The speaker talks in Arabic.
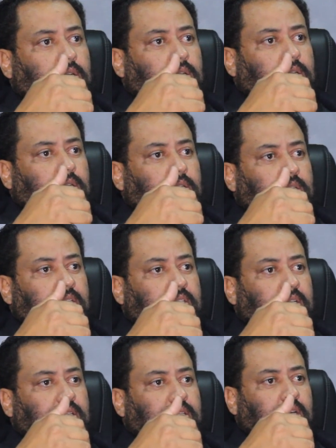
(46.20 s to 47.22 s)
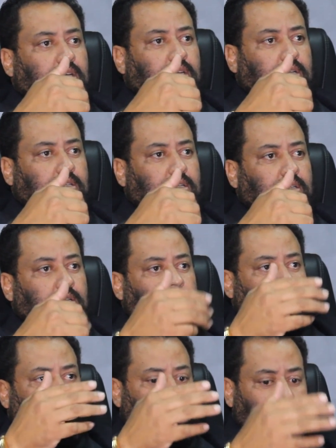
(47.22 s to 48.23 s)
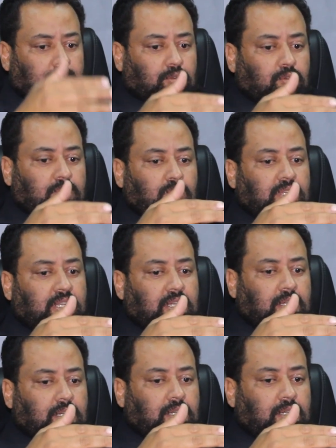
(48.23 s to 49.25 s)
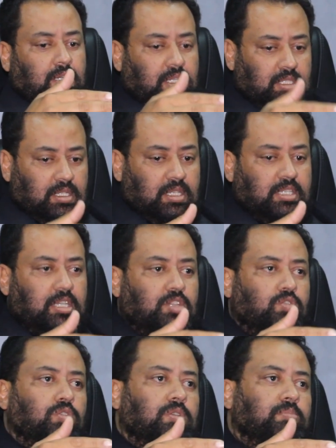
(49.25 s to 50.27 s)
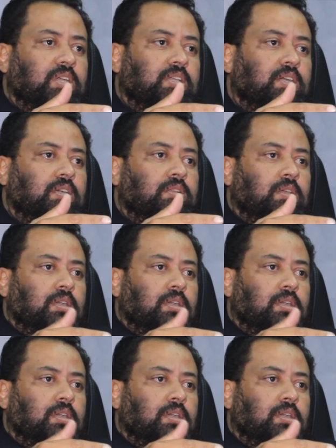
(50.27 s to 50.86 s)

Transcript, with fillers: الناس ديال الدار عيطوا قالوا لي راه غادي يتجهوا للمكان